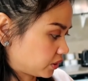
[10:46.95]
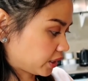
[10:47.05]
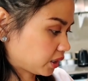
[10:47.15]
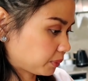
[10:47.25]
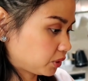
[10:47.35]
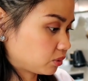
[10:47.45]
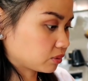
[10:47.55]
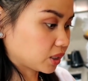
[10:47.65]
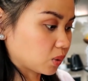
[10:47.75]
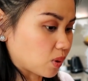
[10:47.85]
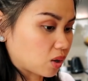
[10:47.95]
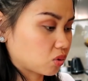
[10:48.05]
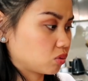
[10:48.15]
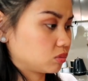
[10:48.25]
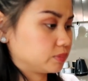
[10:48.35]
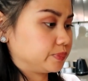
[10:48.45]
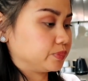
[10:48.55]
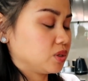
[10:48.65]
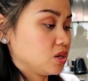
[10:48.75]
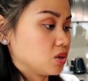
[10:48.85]
So, itry namin yung dalawa kung
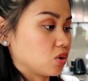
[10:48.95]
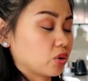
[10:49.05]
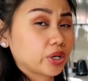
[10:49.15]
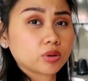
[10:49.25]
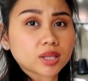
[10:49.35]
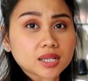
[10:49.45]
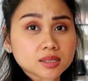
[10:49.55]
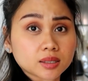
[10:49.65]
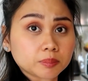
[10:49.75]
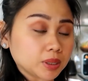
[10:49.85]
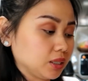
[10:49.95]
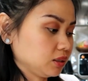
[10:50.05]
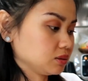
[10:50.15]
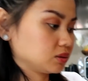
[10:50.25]
okay yung lasa ng meat.